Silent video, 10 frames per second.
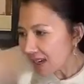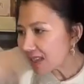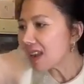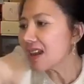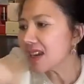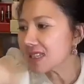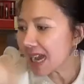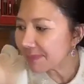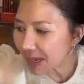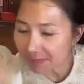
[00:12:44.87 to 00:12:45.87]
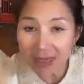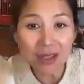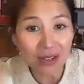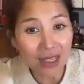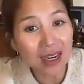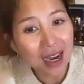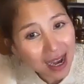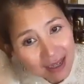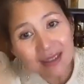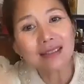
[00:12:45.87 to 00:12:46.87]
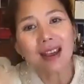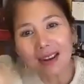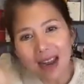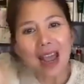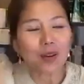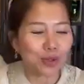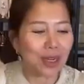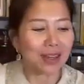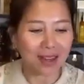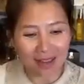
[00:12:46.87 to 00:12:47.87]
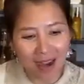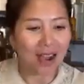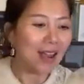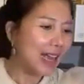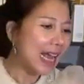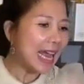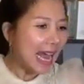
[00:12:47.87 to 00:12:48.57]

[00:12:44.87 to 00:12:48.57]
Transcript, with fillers: sẽ thấy cái da mặt mình nó sẽ khác như thế nào nhá cả nhà nhá